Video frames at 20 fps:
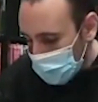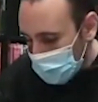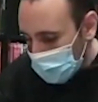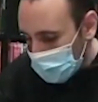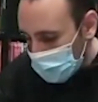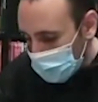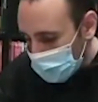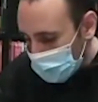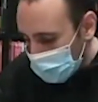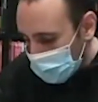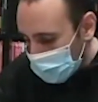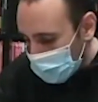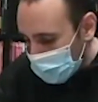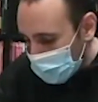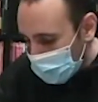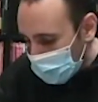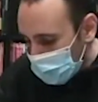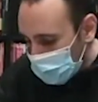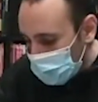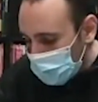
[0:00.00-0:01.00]

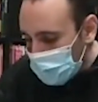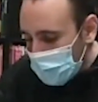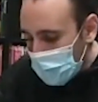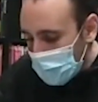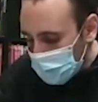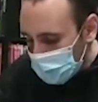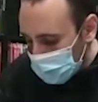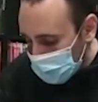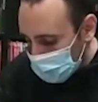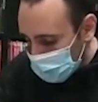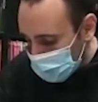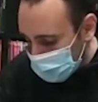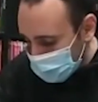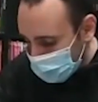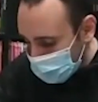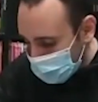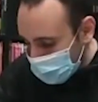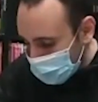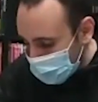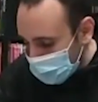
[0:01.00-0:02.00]
e non è una
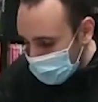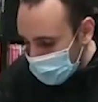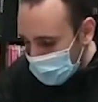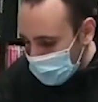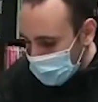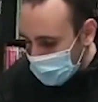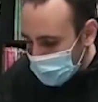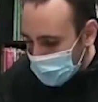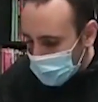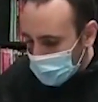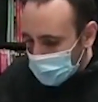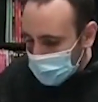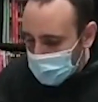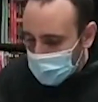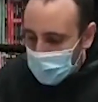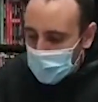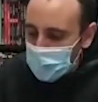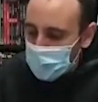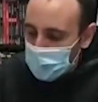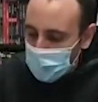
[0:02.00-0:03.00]
cosa che,
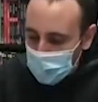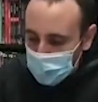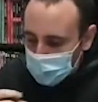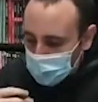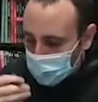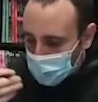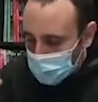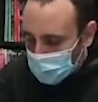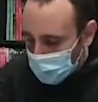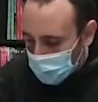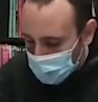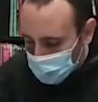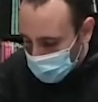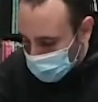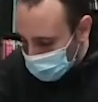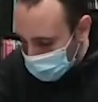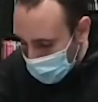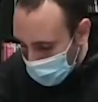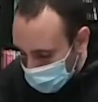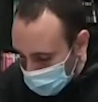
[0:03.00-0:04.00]
che era relativa a me,
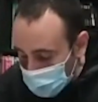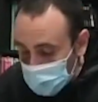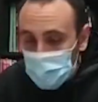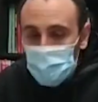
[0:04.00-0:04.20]
è,